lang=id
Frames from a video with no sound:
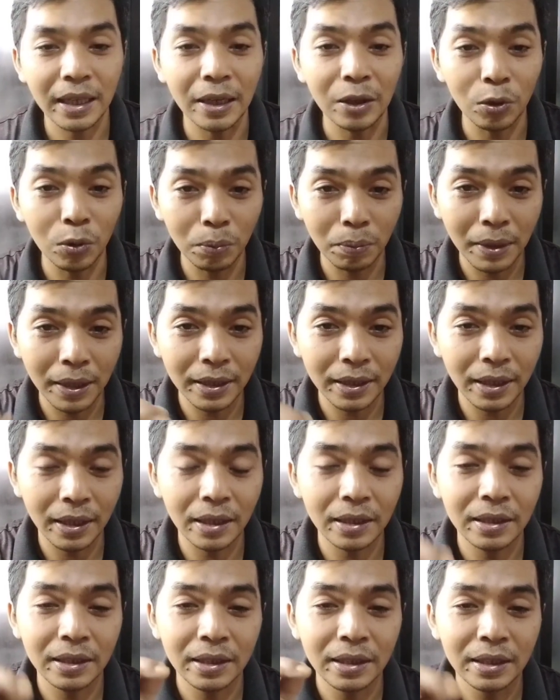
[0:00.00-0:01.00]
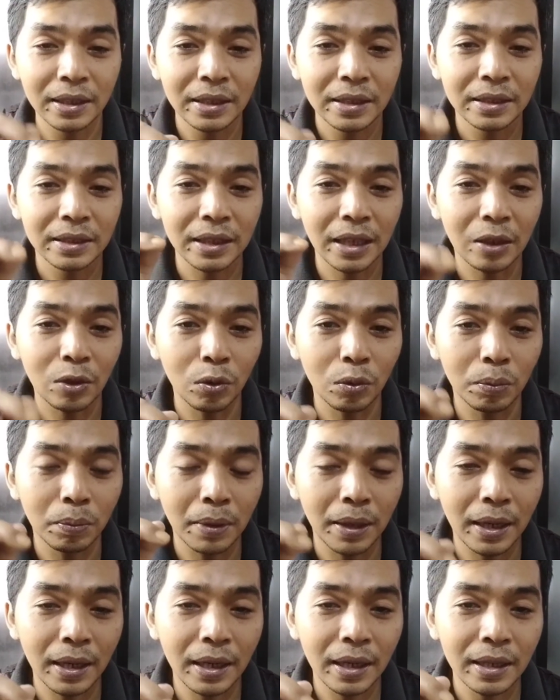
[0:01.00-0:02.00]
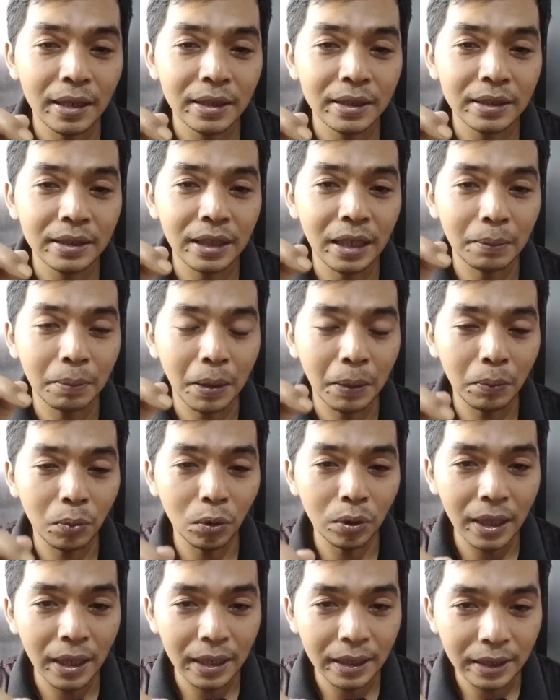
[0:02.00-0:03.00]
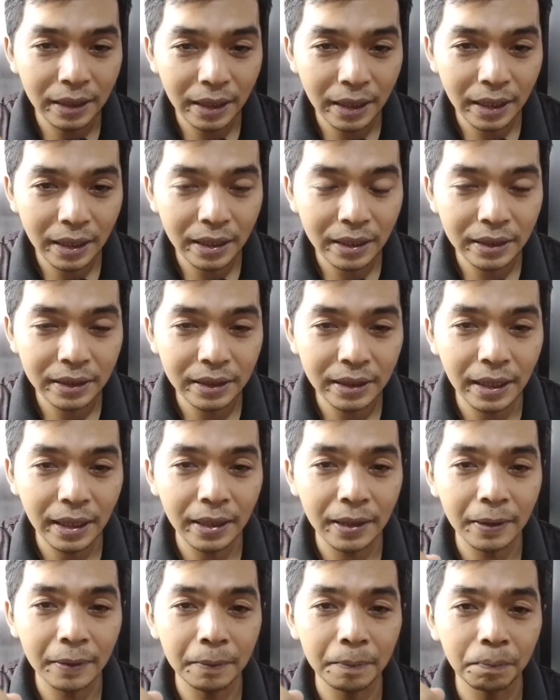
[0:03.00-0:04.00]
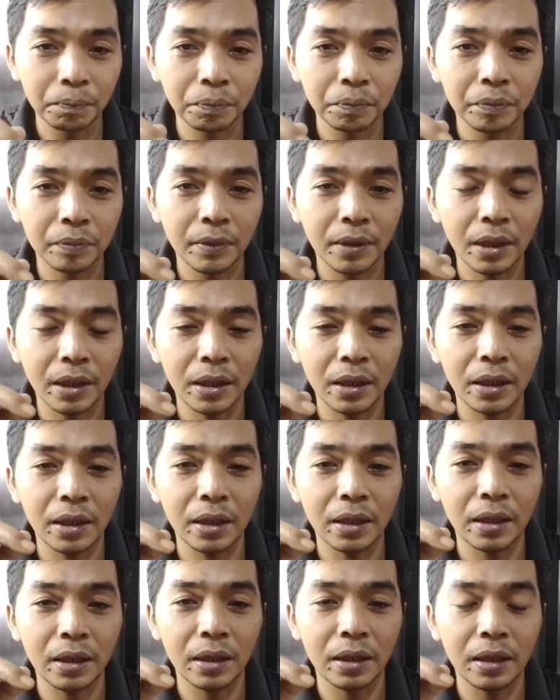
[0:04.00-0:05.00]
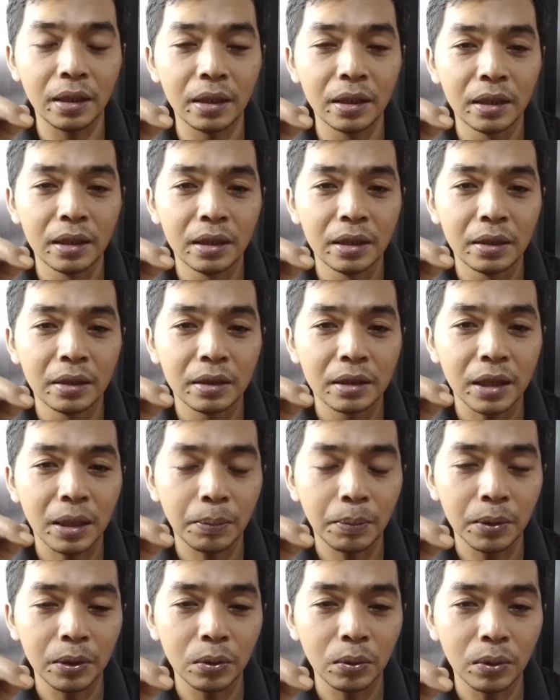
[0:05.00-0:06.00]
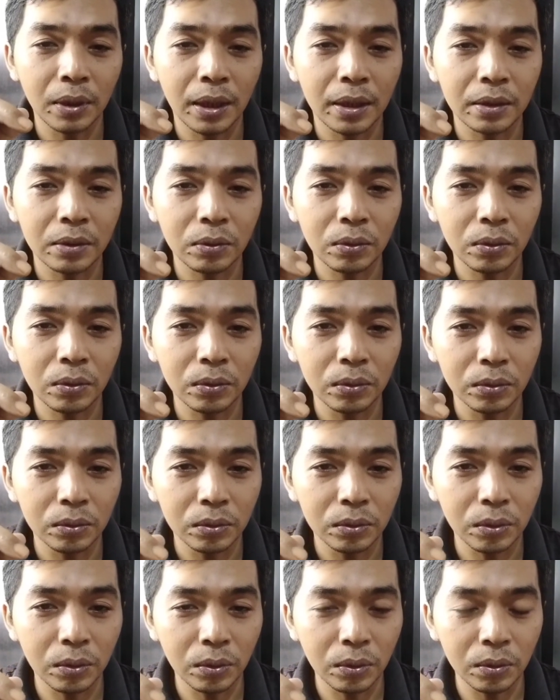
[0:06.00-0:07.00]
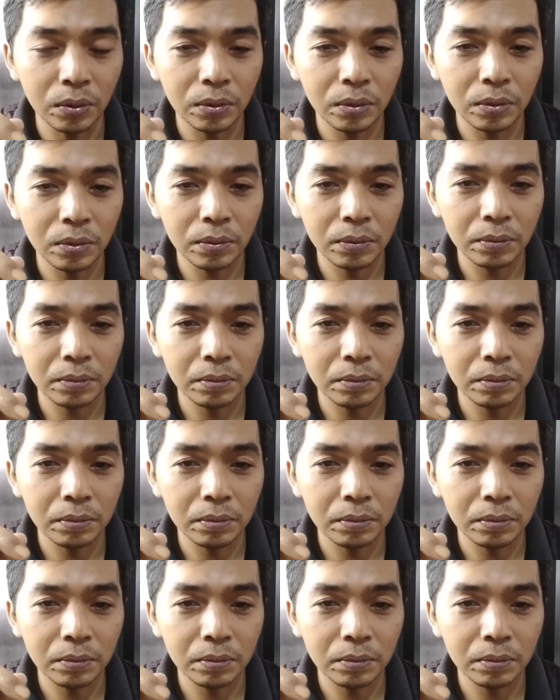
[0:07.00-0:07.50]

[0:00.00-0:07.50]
Jangan lupa ya, jangan lupa siapapun Anda yang uh, kebetulan untuk